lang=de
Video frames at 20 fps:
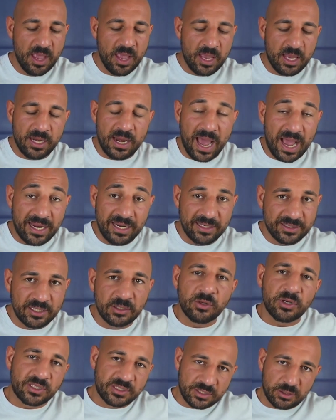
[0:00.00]
In einer
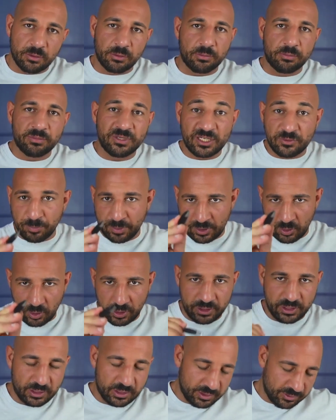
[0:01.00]
Situation. Das
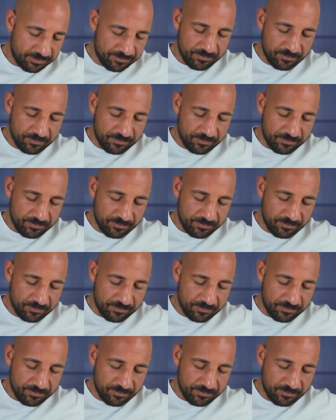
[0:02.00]
bedeutet,